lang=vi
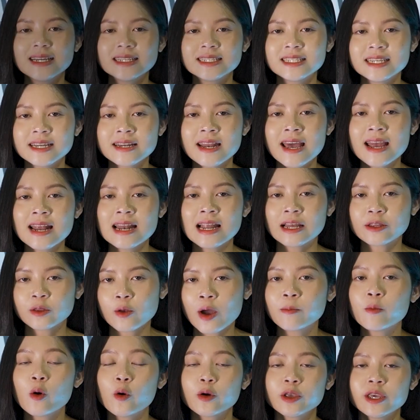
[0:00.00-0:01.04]
Trên đây là
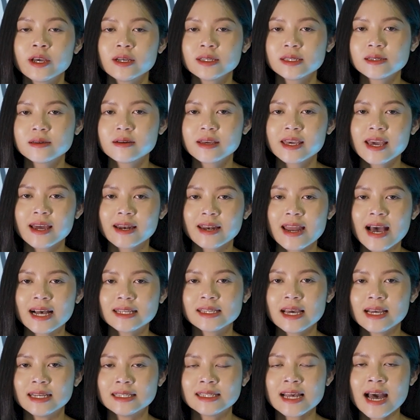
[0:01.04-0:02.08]
toàn bộ những sự kiện đã
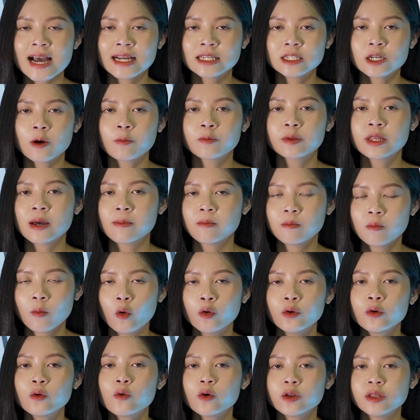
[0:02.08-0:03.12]
xảy ra trong tập
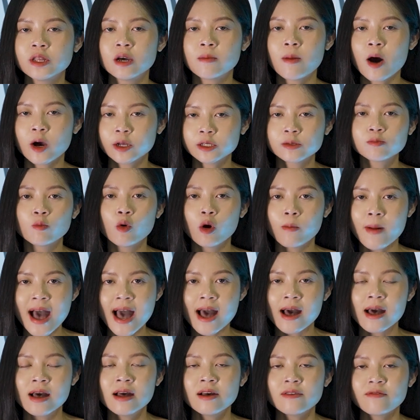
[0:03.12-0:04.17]
bốn của The Boys mùa
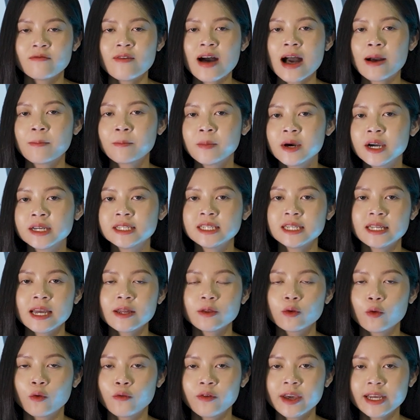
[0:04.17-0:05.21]
ba và mười chi tiết
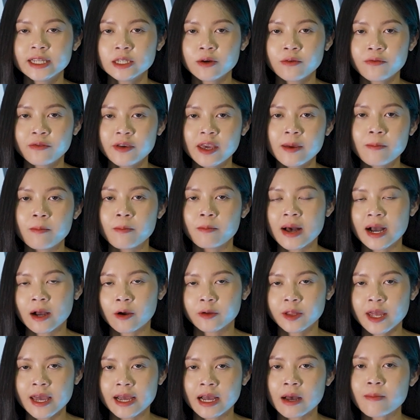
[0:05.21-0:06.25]
thú vị trong phim mà có
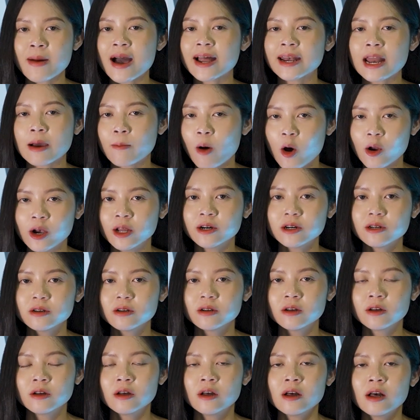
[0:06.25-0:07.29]
thể các bạn đã bỏ lỡ.
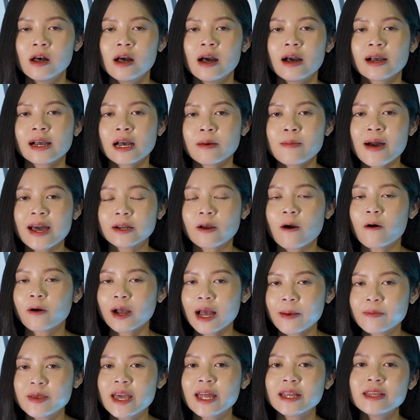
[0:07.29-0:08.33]
Các bạn có
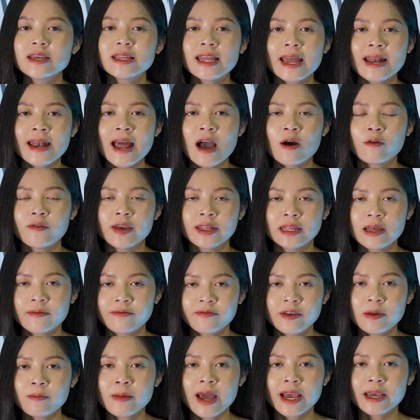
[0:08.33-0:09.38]
cảm nhận như thế nào về tập
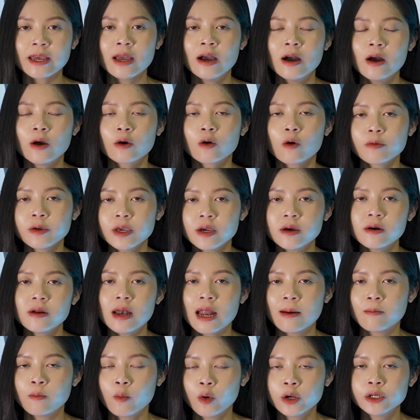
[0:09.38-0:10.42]
phim này cũng như
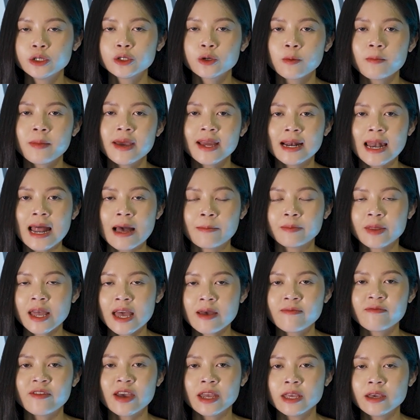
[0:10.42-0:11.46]
là muốn chúng mình làm
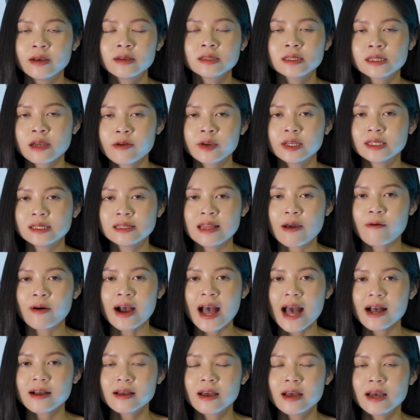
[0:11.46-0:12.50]
thêm về những series nào
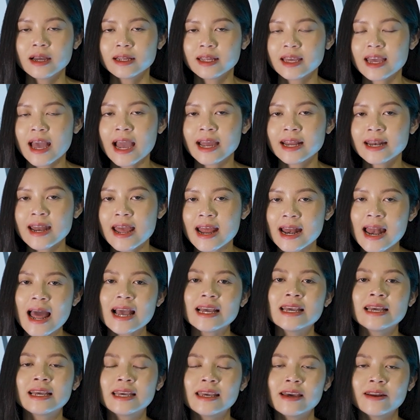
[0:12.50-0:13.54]
khác thì hãy để lại
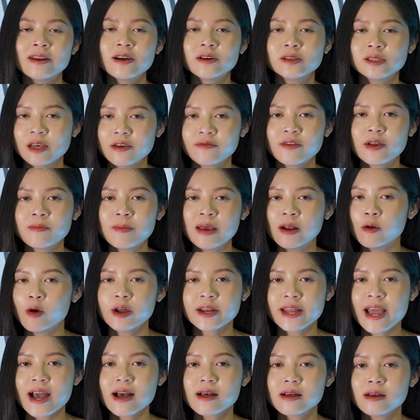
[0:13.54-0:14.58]
ý kiến ở dưới phần bình luận
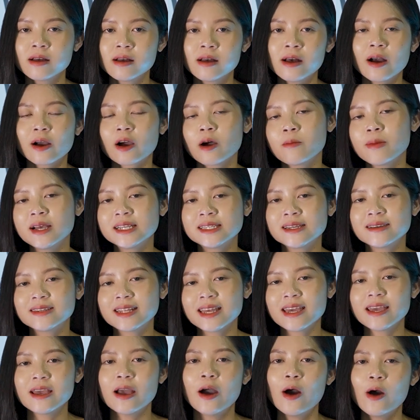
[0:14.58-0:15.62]
nhé. Còn bây giờ
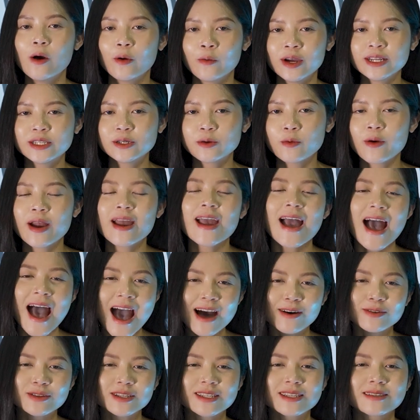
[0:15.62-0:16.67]
thì Way to
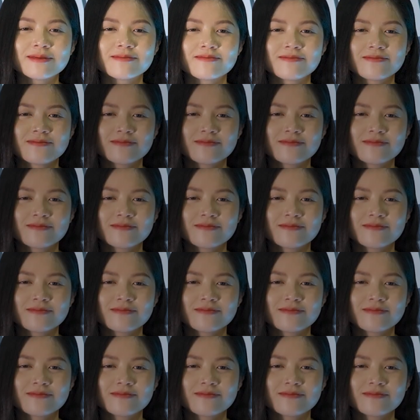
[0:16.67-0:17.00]
Way out!